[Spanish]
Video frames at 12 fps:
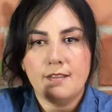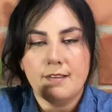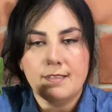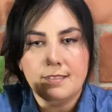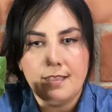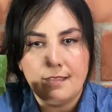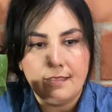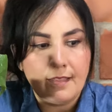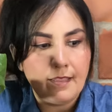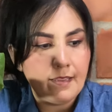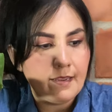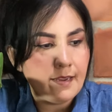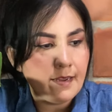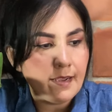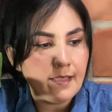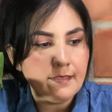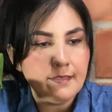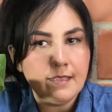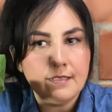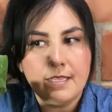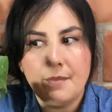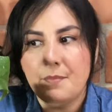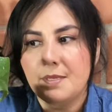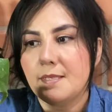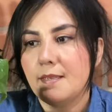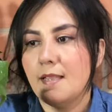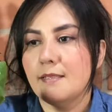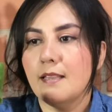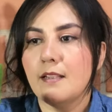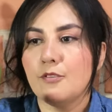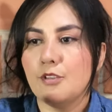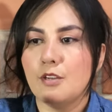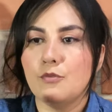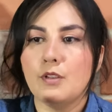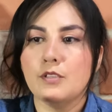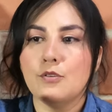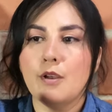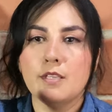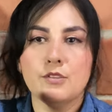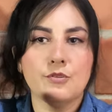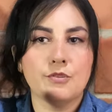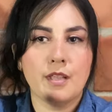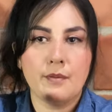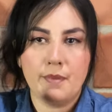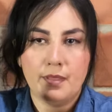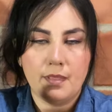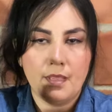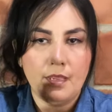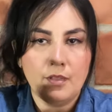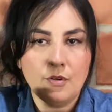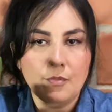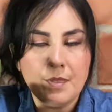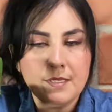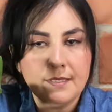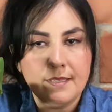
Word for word: y bastante grandes y empiecen a desarrollar unas hojas totalmente enormes,